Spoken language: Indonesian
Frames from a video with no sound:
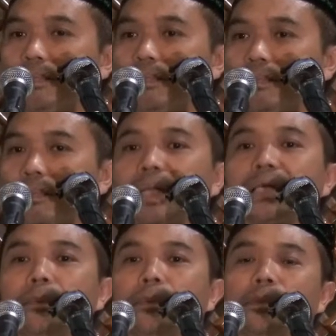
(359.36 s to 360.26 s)

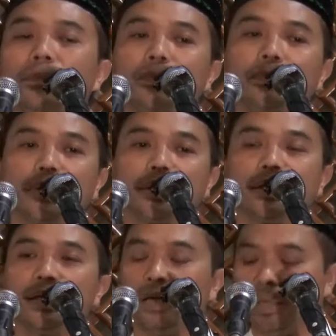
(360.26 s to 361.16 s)
Maryam ya.
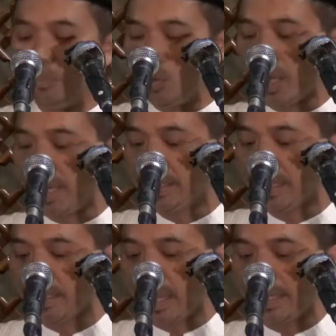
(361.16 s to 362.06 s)
Mulai
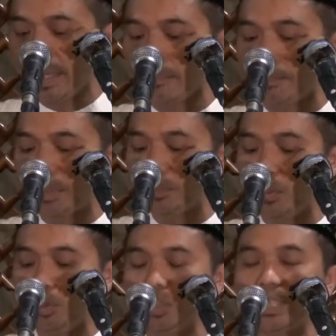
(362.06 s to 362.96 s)
dari ayat 41